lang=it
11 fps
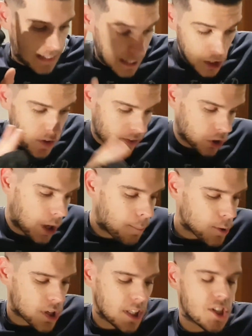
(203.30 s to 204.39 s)
Il giorno
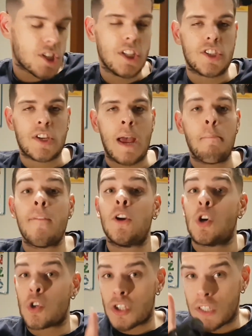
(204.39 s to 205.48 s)
dopo, 16 dicembre,
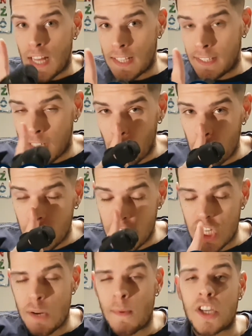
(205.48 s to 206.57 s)
nonostante in alcuni
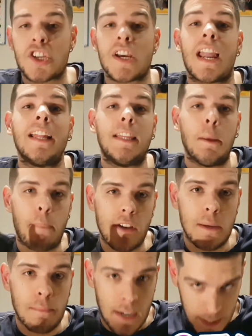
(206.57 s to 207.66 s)
cinema ci sia
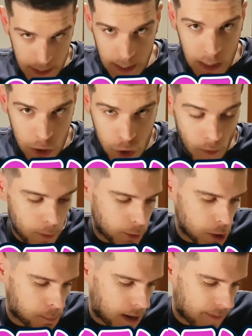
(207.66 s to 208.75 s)
l'anteprima il giorno
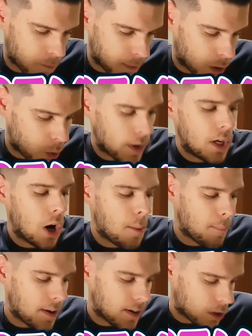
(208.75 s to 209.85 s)
di Spider-Man Way
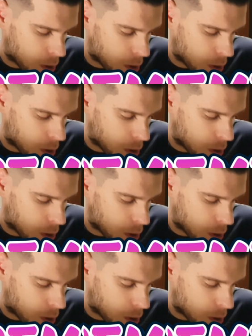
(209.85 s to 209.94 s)
Home,